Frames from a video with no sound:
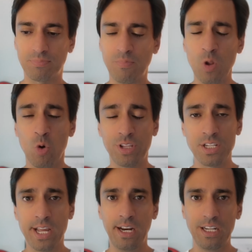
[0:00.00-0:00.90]
Acontece
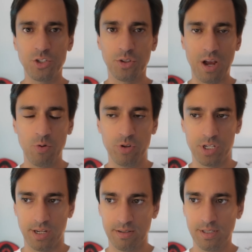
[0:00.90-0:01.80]
que ele lançou na
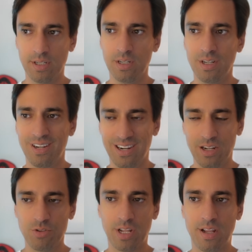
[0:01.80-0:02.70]
Rússia,
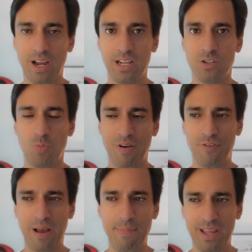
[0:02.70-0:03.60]
anos atrás, uma
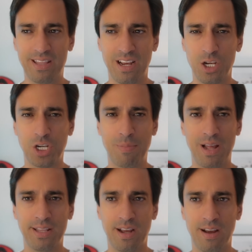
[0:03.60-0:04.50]
ferramenta
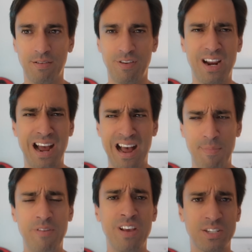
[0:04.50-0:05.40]
chamada VK. A
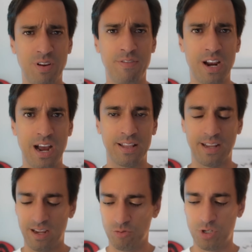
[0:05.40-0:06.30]
abreviação é VK,
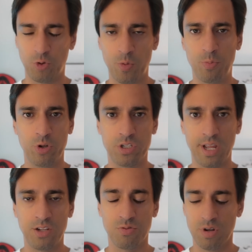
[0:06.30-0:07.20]
tá? Eu não sei o nome por
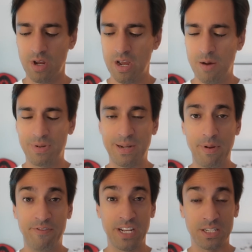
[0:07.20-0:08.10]
extenso, mas a
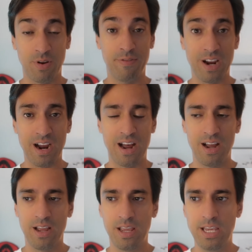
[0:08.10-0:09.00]
abreviação é VK
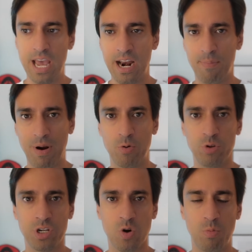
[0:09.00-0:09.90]
e era para a
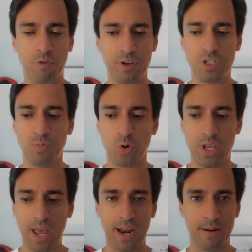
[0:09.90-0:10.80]
Rússia como o Facebook
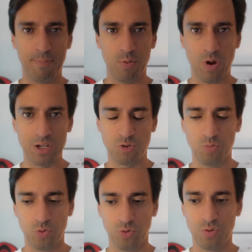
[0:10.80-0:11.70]
era para o resto do mundo.